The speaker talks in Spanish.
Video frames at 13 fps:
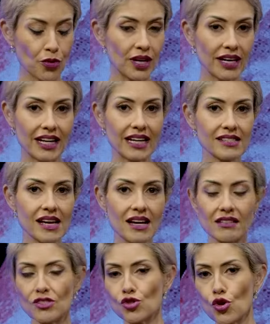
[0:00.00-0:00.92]
la
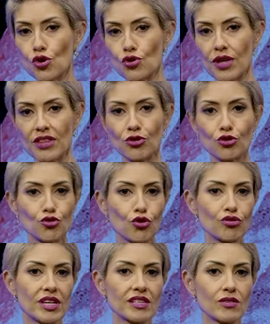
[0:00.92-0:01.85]
grasa, solo lo dan dos
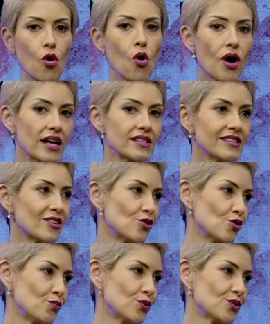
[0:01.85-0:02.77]
cosas, o cáncer o
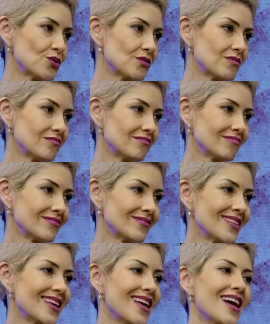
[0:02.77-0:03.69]
lupus.
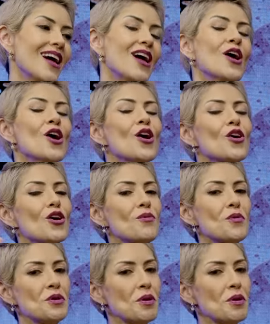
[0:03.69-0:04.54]
Wow. Como mi